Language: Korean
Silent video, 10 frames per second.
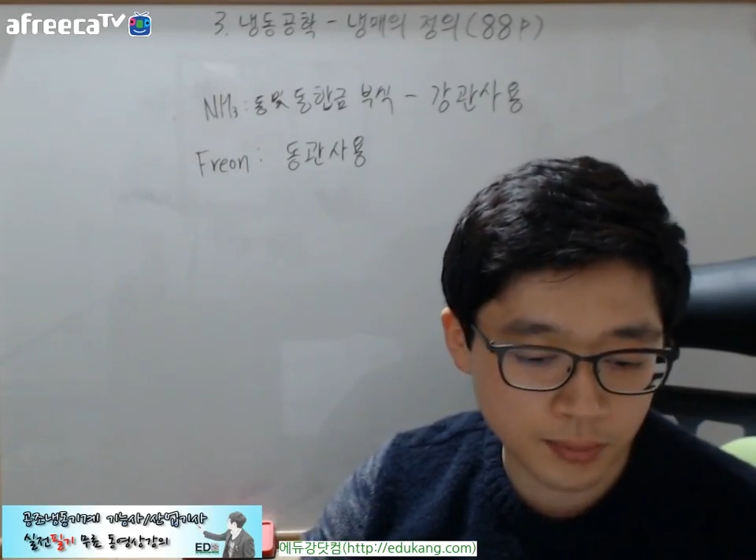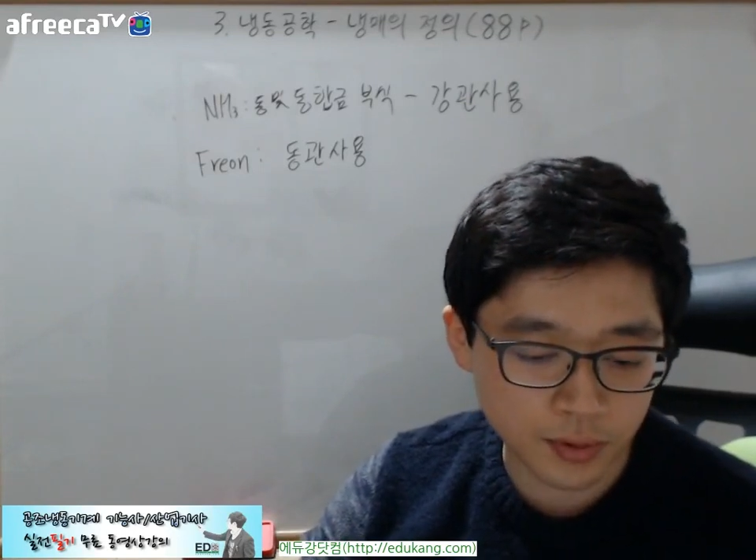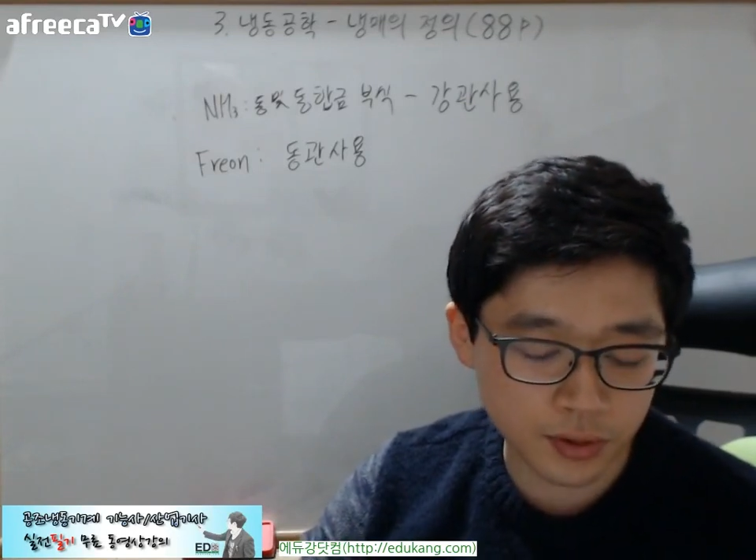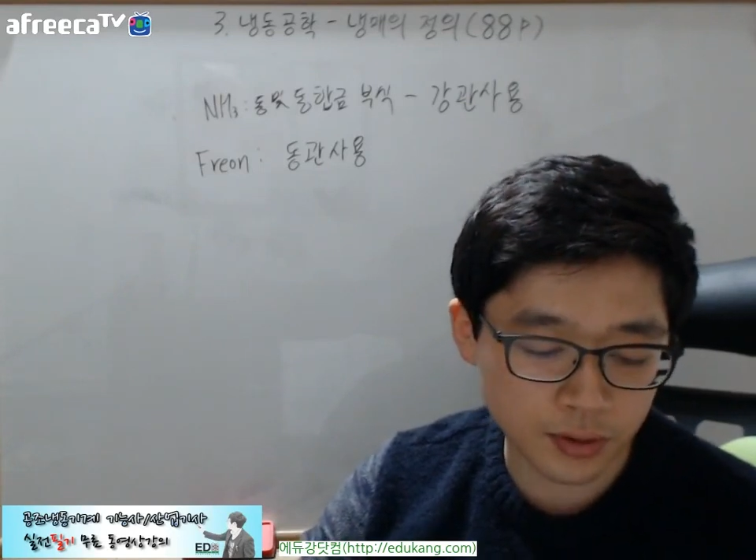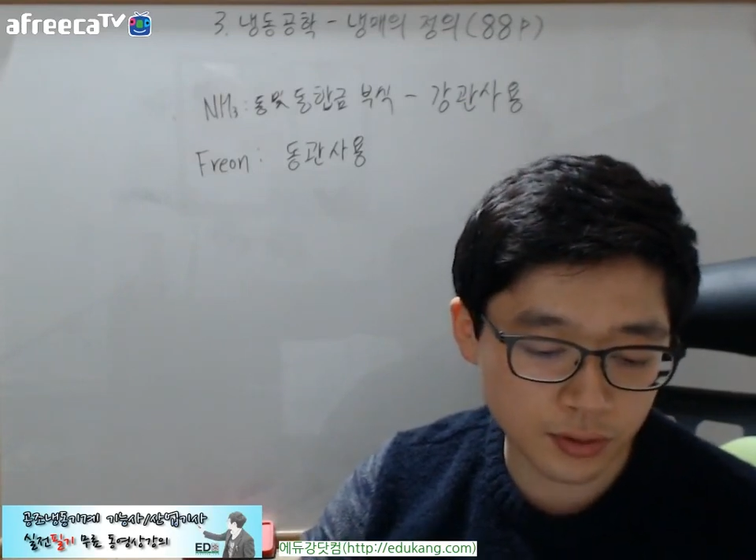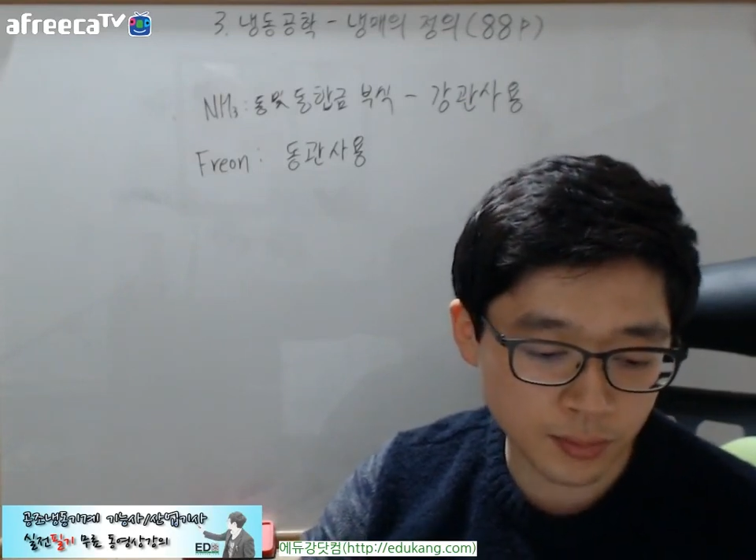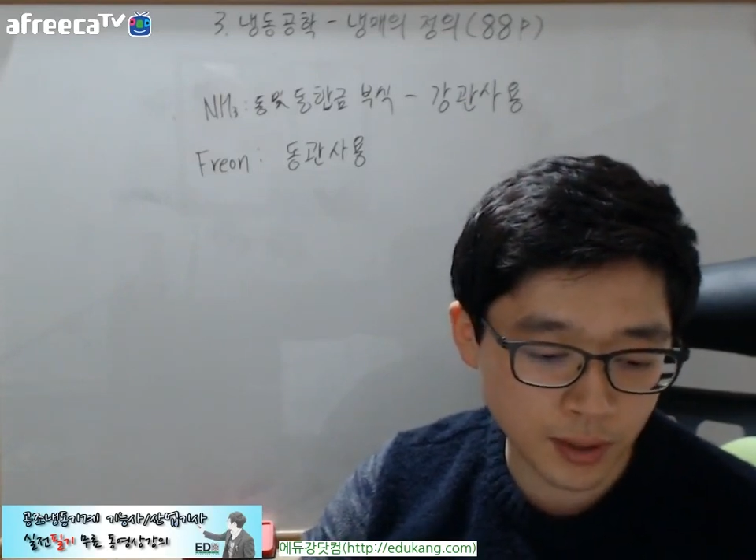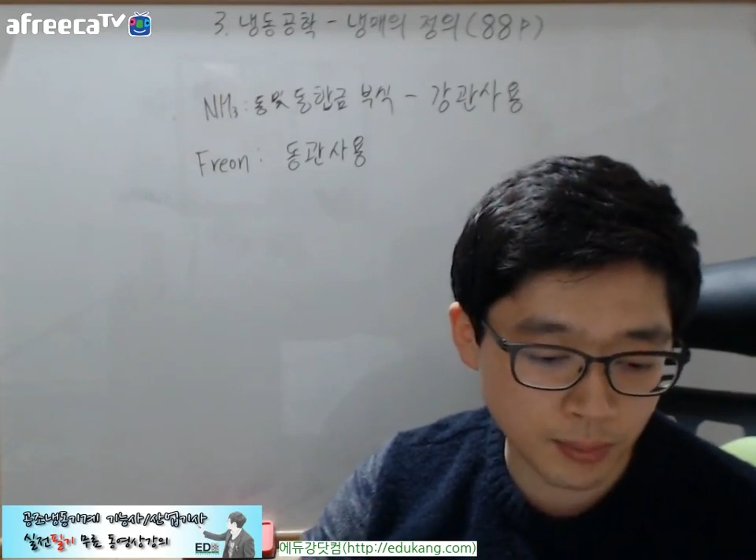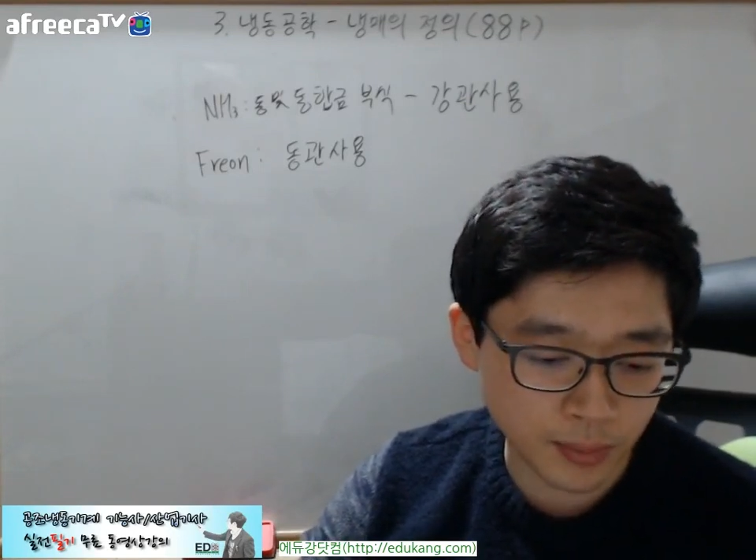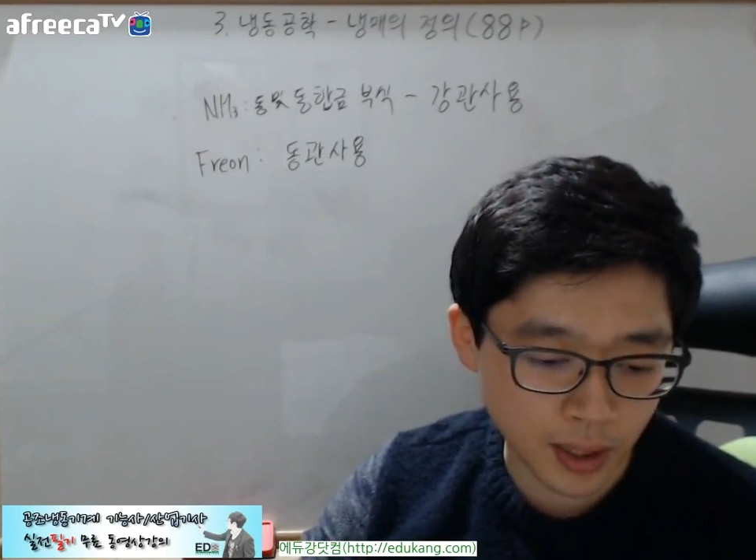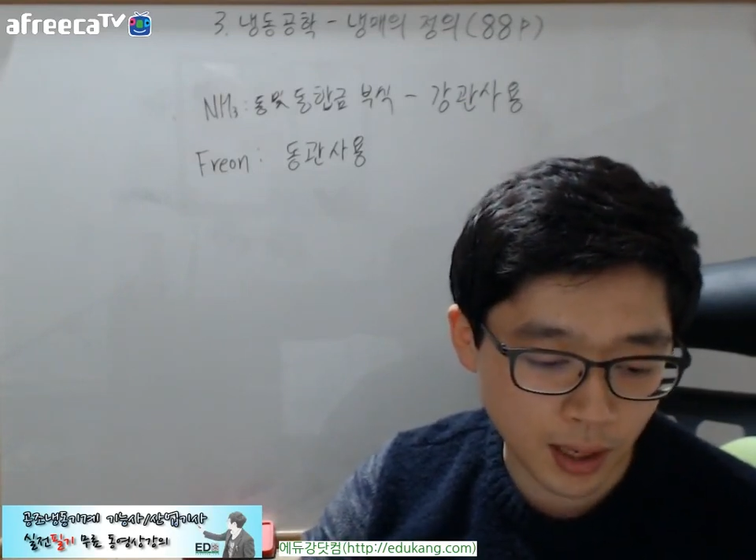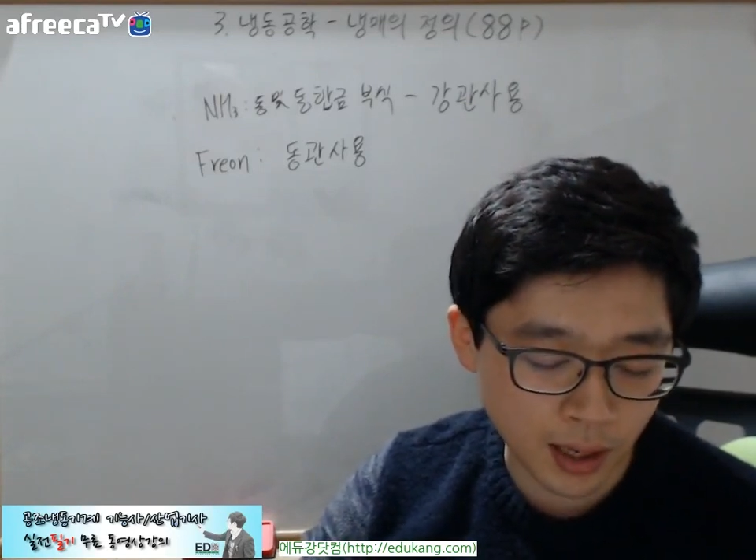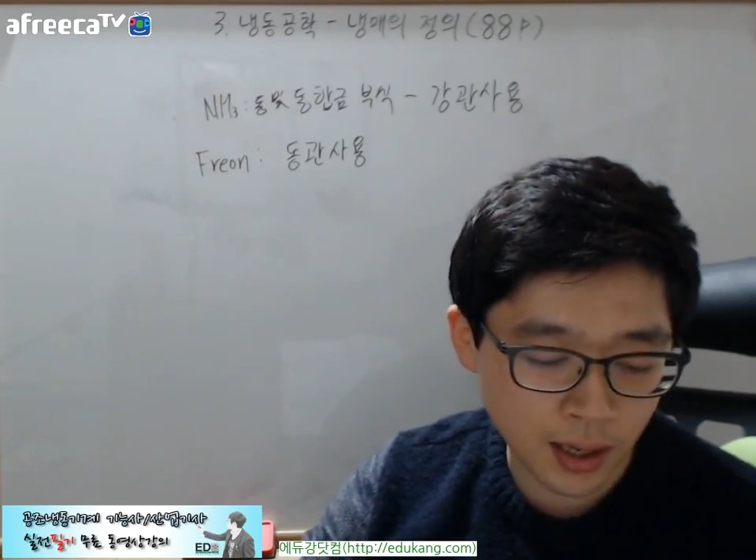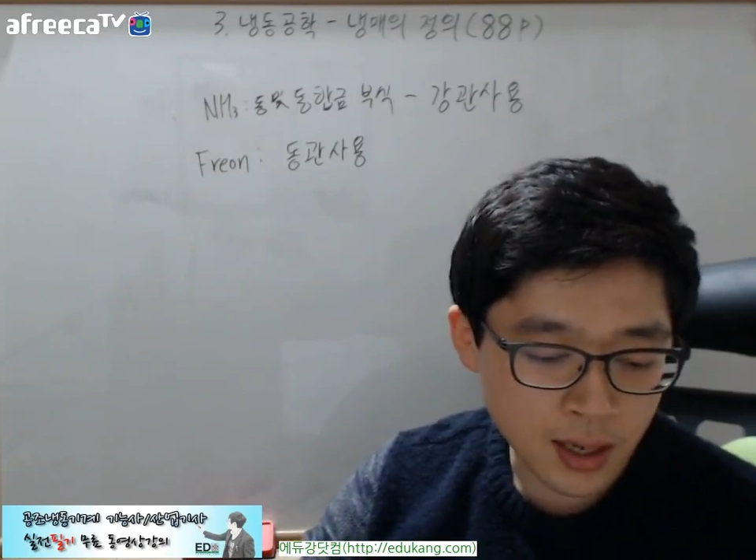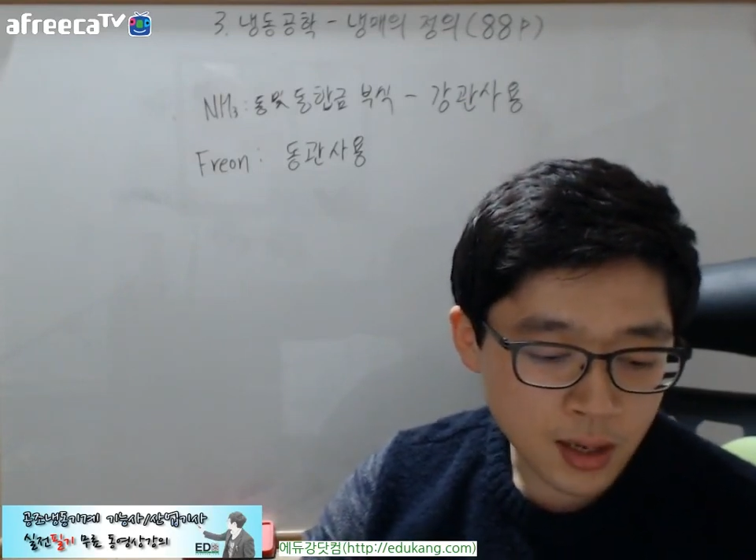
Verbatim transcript: 뭐 그냥 넘어갑니다.